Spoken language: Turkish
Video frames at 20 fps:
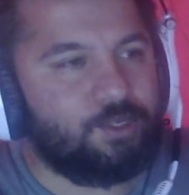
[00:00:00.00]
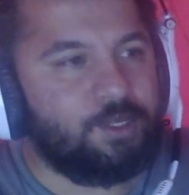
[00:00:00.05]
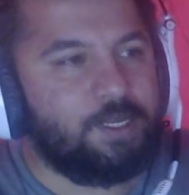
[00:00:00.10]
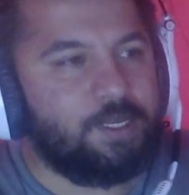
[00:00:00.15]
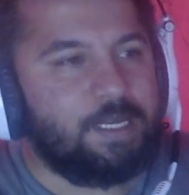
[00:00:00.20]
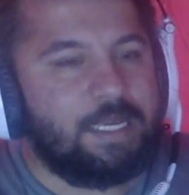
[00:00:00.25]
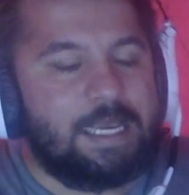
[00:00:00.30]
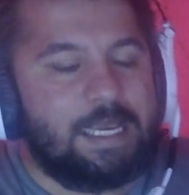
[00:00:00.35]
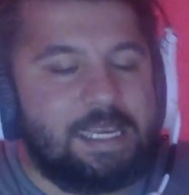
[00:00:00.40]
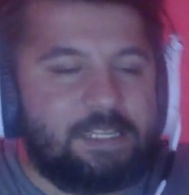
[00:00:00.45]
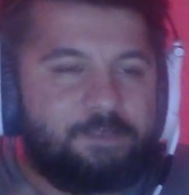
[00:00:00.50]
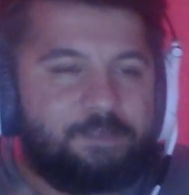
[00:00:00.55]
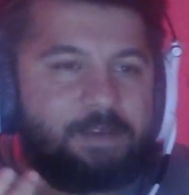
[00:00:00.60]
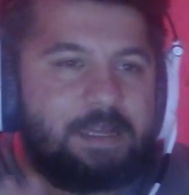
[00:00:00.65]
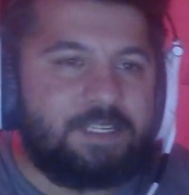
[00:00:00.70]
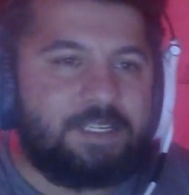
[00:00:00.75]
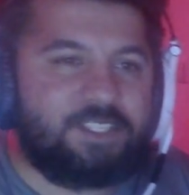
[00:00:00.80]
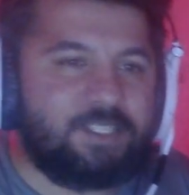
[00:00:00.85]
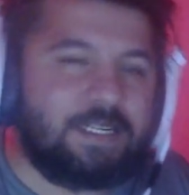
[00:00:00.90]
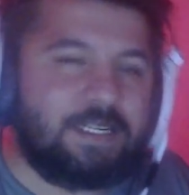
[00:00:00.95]
Adventure
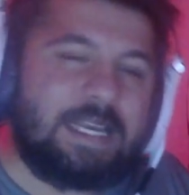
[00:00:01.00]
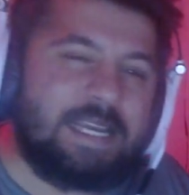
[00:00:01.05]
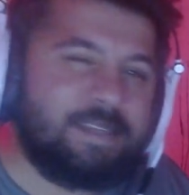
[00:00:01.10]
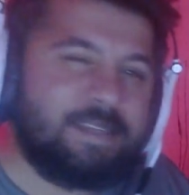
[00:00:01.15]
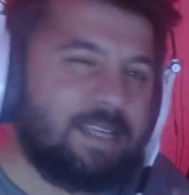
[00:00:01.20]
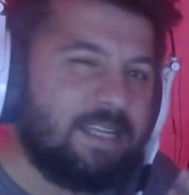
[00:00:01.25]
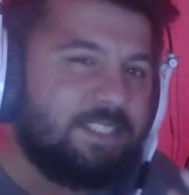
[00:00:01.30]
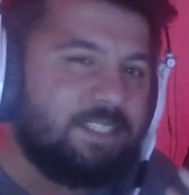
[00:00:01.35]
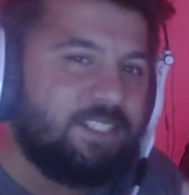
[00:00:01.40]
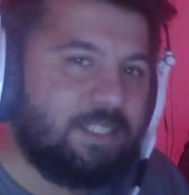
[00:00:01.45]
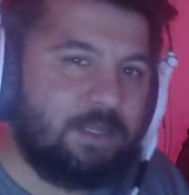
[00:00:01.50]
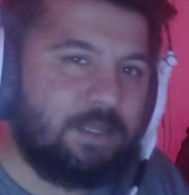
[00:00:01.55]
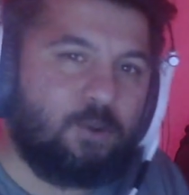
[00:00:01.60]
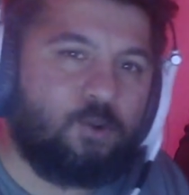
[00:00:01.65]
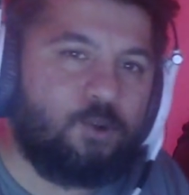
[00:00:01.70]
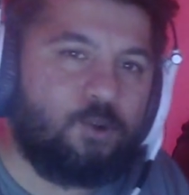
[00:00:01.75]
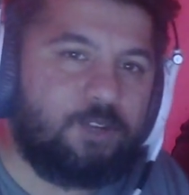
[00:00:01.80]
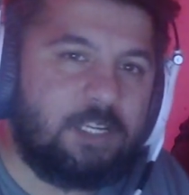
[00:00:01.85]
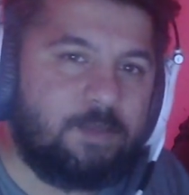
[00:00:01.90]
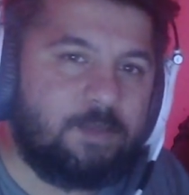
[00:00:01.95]
enerjiyle
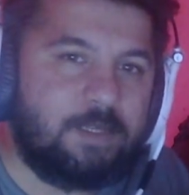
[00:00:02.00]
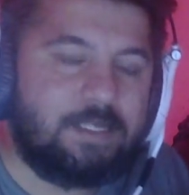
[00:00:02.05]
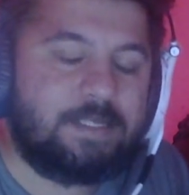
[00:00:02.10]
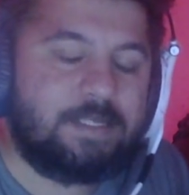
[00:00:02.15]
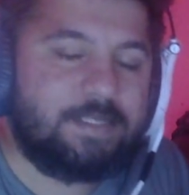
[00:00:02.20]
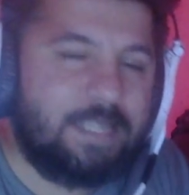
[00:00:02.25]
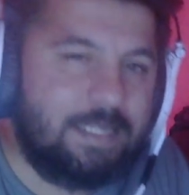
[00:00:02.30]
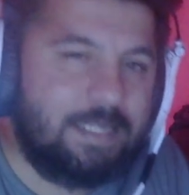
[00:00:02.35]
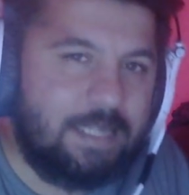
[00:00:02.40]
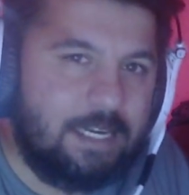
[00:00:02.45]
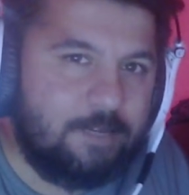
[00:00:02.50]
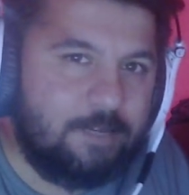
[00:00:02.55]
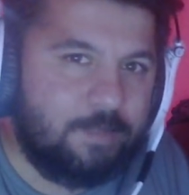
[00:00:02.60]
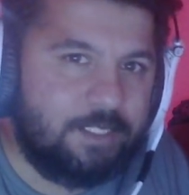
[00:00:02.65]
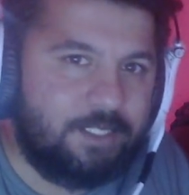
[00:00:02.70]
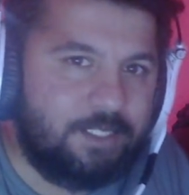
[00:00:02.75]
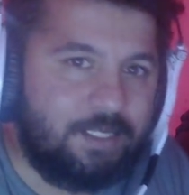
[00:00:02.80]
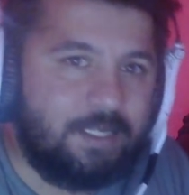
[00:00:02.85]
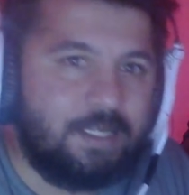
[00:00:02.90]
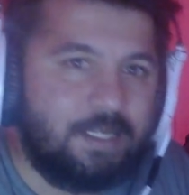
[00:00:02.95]
oynamanın tek amacı
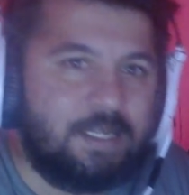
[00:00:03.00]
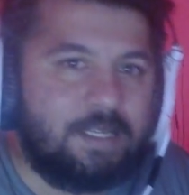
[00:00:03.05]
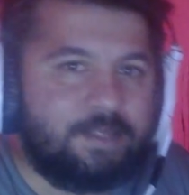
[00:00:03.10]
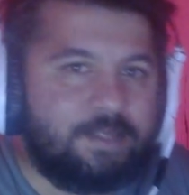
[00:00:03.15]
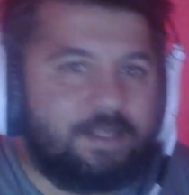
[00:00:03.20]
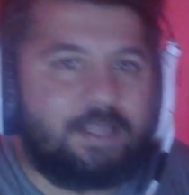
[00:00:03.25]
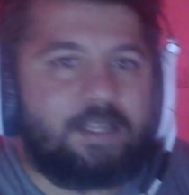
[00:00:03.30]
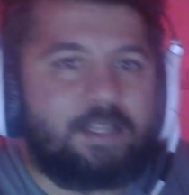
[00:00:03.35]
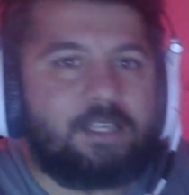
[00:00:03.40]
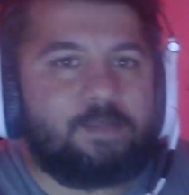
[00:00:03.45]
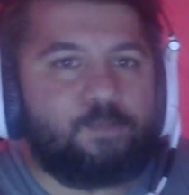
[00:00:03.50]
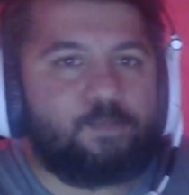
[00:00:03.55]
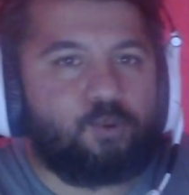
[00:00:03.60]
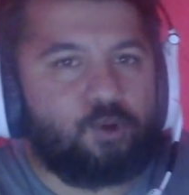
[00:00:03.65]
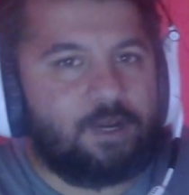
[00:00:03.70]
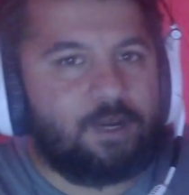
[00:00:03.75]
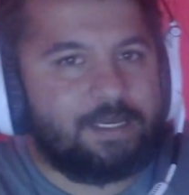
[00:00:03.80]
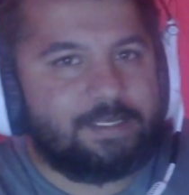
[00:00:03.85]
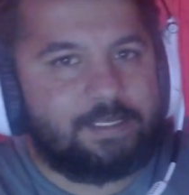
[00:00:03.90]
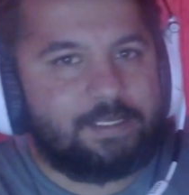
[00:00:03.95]
deneyim
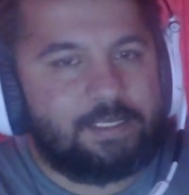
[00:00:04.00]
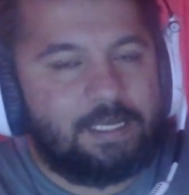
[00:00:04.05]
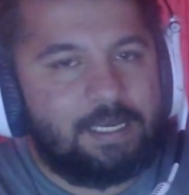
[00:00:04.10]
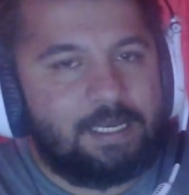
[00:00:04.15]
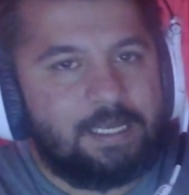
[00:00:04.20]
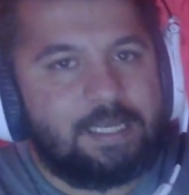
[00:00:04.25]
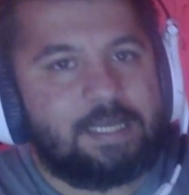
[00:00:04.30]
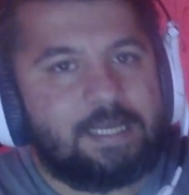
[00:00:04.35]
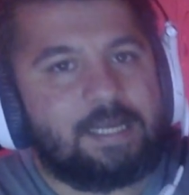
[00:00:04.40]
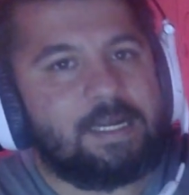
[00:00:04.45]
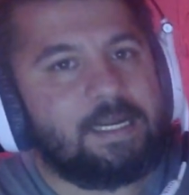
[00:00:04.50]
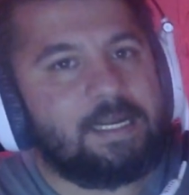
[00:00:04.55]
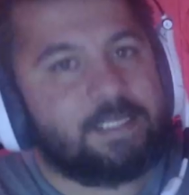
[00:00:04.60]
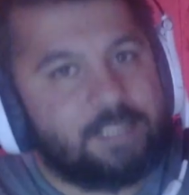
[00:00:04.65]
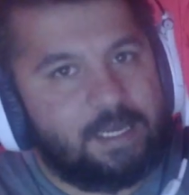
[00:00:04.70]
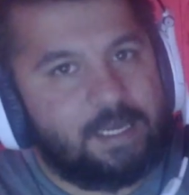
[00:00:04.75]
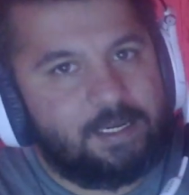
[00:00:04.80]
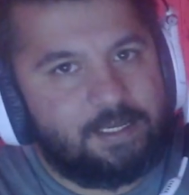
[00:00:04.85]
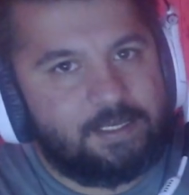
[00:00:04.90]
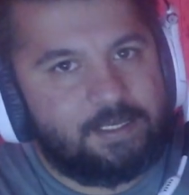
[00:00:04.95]
puanıyla
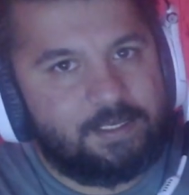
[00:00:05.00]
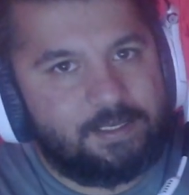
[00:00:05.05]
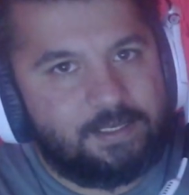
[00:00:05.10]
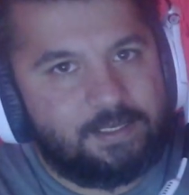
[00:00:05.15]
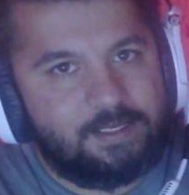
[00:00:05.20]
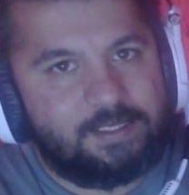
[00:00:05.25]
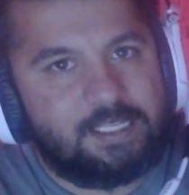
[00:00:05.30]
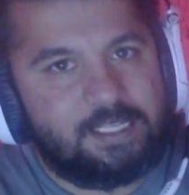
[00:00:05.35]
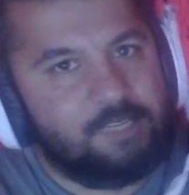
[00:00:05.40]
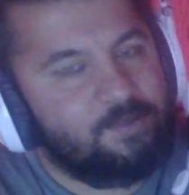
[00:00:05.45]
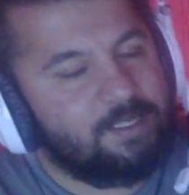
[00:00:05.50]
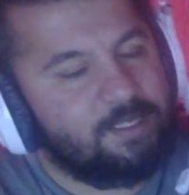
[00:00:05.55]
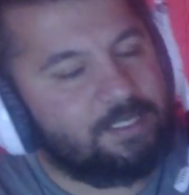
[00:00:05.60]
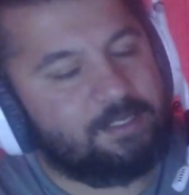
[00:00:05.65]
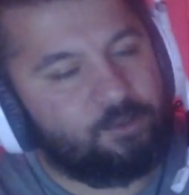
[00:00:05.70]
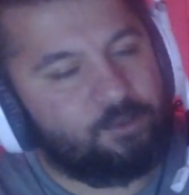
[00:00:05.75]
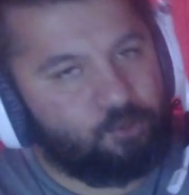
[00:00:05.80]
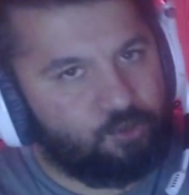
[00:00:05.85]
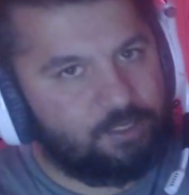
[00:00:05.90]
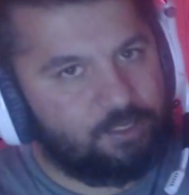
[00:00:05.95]
karakterlerinizin seviyesini
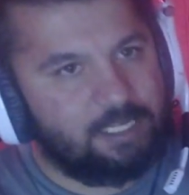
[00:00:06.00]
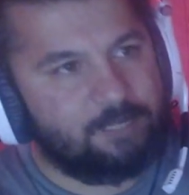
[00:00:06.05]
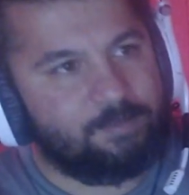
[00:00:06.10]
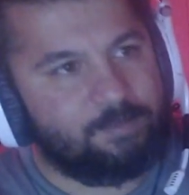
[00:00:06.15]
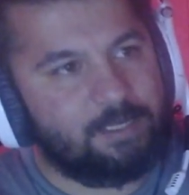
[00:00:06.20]
yükseltmek.